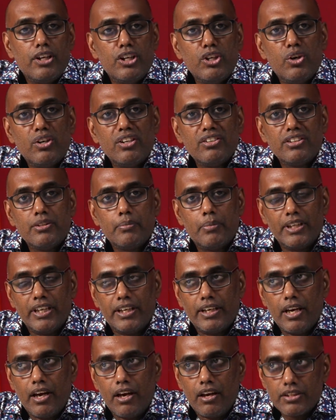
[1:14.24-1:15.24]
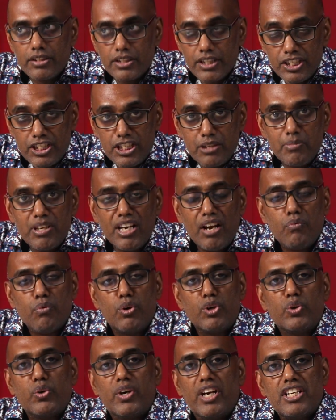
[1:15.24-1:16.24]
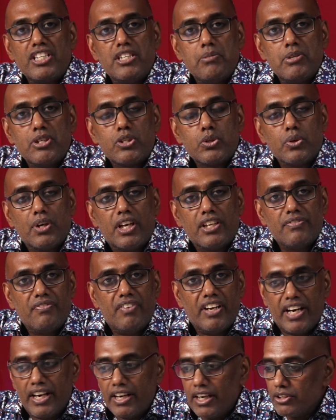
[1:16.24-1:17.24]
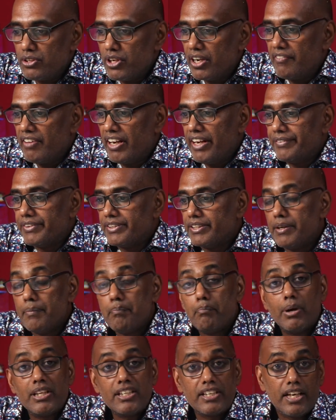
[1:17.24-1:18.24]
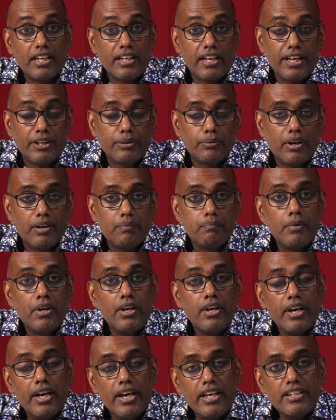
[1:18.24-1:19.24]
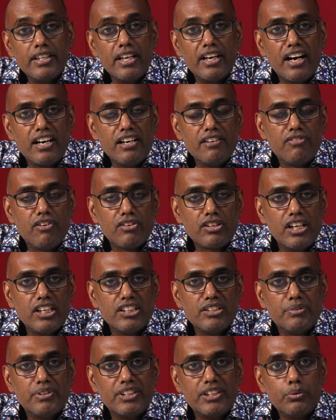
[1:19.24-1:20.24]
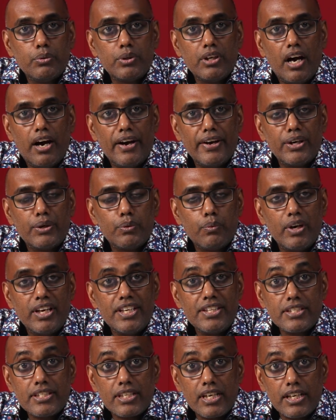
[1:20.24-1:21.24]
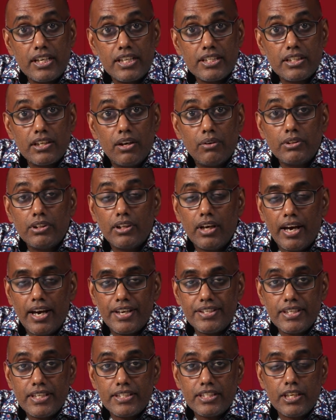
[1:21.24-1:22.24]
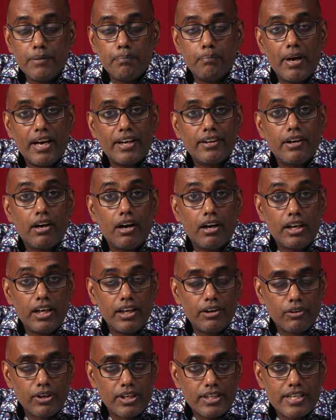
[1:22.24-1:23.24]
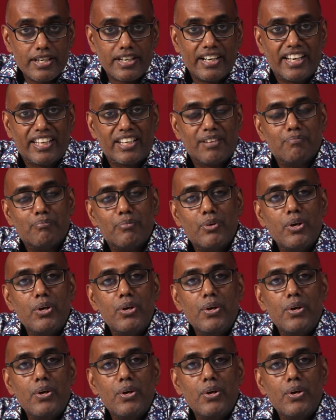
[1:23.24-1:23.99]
இன்னொன்று வந்து பார்த்தீங்கன்னா சிக்ஸ் ஜிபி ரேம் ஒன் டுவெண்ட்டி எயிட் ஜிபி ஸ்டோரேஜ் வேரியன்ட் அதோட விலை வந்து பதினாறாயிரரூவா இந்த ரெண்டு ஃபோன்களுக்கும் வந்து ஒரு ஆயிரரூவா இன்ஸ்டன்ட் டிஸ்கவுண்ட் ஐசிசி பேங்க் கார்டில் உங்களுக்கு கிடைக்கும்